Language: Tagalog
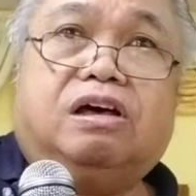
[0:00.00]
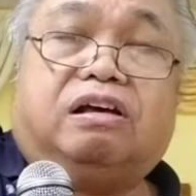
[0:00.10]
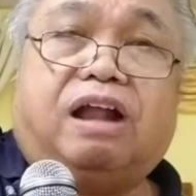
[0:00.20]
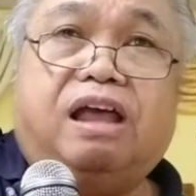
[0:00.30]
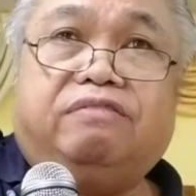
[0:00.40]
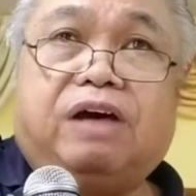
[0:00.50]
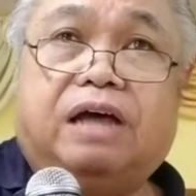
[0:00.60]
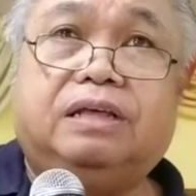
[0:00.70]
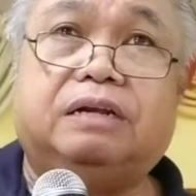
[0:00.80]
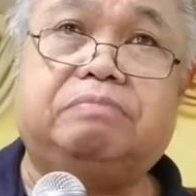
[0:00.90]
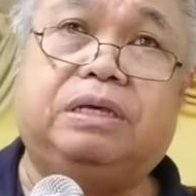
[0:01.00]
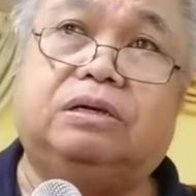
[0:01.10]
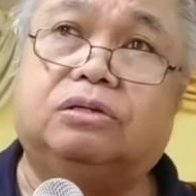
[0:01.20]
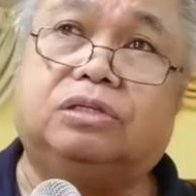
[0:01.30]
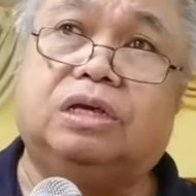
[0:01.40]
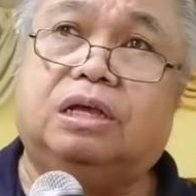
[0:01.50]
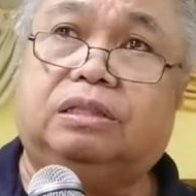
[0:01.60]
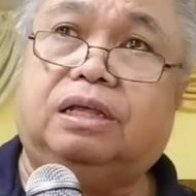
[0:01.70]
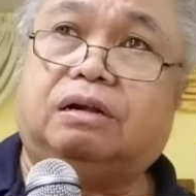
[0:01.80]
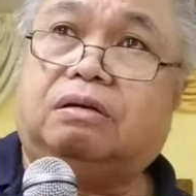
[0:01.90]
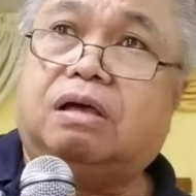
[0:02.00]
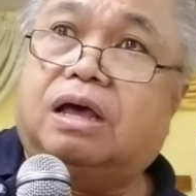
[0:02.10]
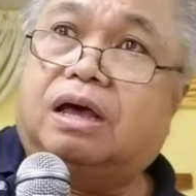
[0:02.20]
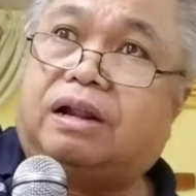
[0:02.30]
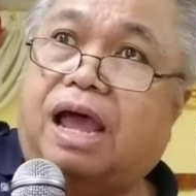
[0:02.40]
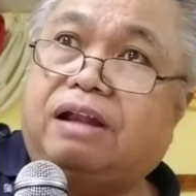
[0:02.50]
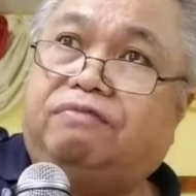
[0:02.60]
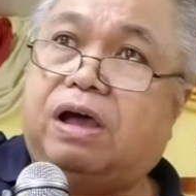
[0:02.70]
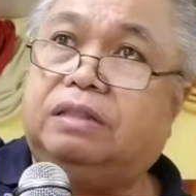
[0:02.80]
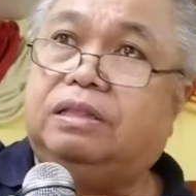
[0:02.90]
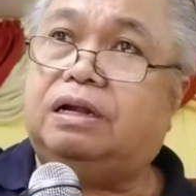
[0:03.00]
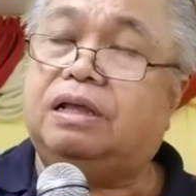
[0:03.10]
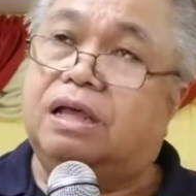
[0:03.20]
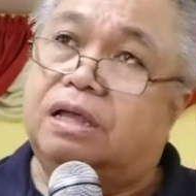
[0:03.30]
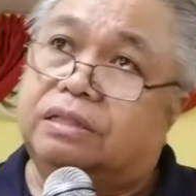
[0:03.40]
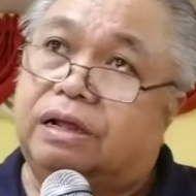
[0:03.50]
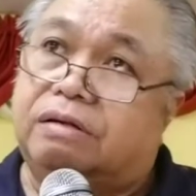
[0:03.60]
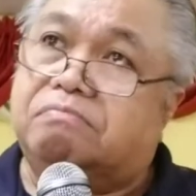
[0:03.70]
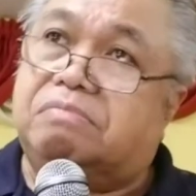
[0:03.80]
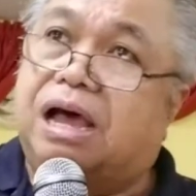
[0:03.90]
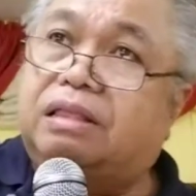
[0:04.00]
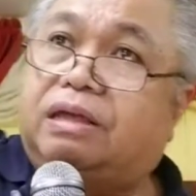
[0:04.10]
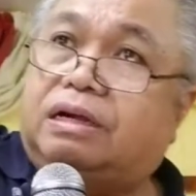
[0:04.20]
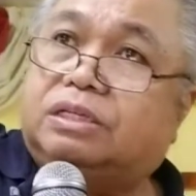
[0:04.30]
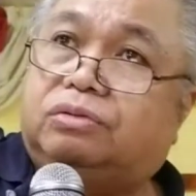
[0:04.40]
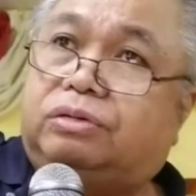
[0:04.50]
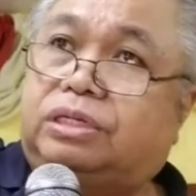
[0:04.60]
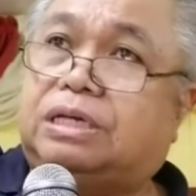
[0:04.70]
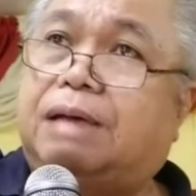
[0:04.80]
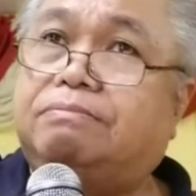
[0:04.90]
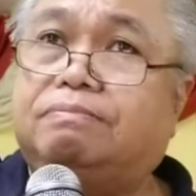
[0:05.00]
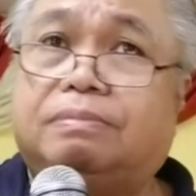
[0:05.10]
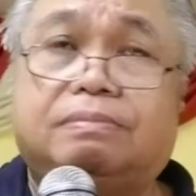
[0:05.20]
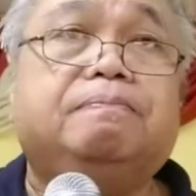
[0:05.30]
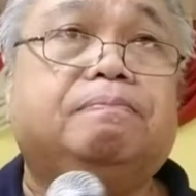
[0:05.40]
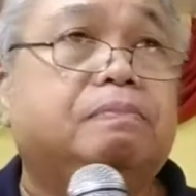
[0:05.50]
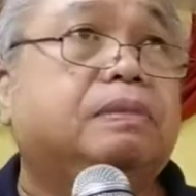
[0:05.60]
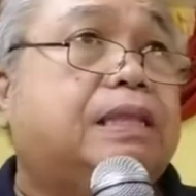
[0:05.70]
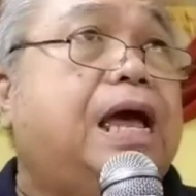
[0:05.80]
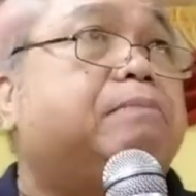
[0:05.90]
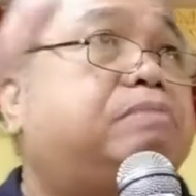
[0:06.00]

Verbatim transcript: grandfather because their grandfather, their mothers were some time